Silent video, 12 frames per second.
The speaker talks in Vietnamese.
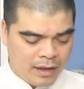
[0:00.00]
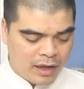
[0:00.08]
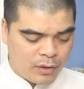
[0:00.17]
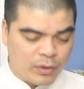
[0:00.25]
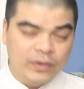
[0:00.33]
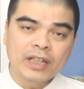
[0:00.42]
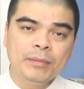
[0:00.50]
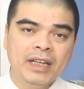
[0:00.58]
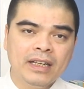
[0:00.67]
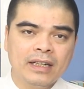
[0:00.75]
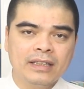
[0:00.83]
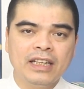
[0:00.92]
Quý vị đã
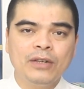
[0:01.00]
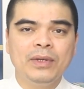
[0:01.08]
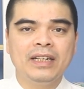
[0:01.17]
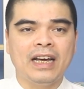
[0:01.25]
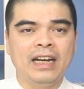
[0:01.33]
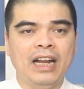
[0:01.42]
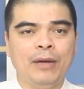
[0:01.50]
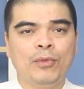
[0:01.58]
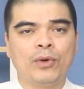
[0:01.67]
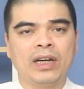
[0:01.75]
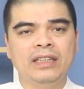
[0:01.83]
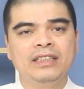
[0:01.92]
biết ấy, cái Tết Nguyên Đán là
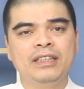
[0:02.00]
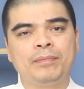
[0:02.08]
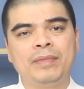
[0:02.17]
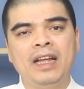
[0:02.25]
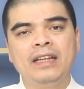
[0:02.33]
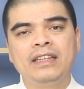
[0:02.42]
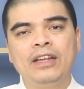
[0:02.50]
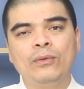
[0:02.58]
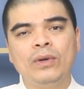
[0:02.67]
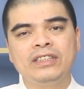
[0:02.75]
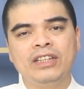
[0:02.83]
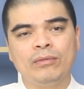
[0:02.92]
một cái dịp lễ Tết
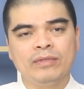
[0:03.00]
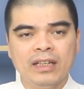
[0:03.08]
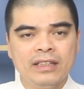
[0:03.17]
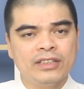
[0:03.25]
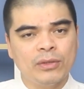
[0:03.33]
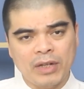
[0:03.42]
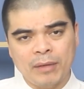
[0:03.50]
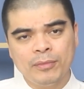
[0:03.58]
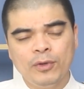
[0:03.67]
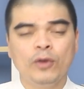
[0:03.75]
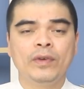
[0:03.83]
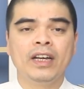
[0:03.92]
quan trọng nhất trong
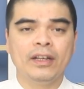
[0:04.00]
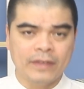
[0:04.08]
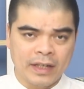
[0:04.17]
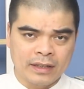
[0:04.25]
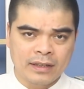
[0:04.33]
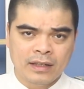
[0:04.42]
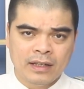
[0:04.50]
năm đối với người Việt.